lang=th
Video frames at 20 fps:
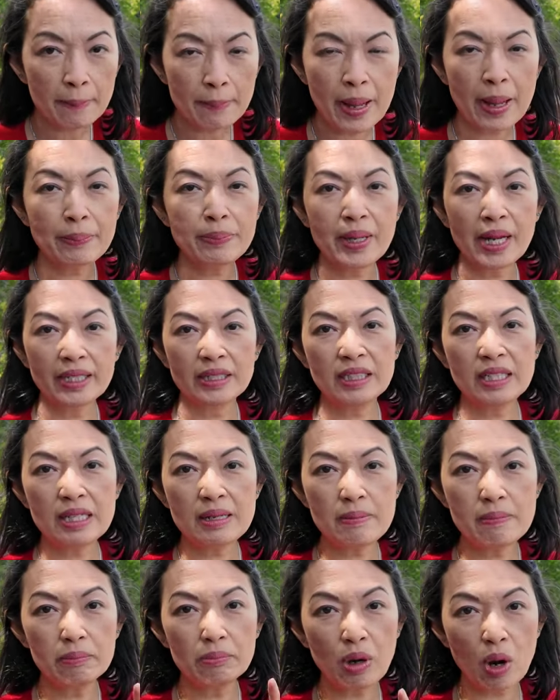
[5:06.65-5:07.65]
แบบไหนที่
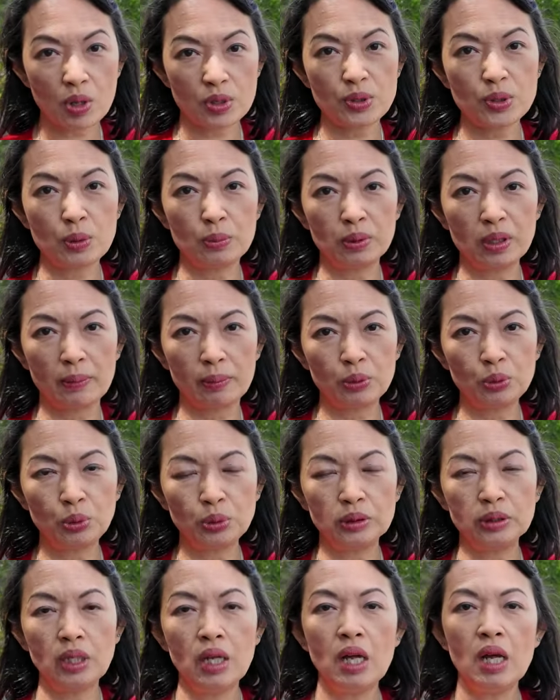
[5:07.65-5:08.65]
เหมาะสมกับคุณ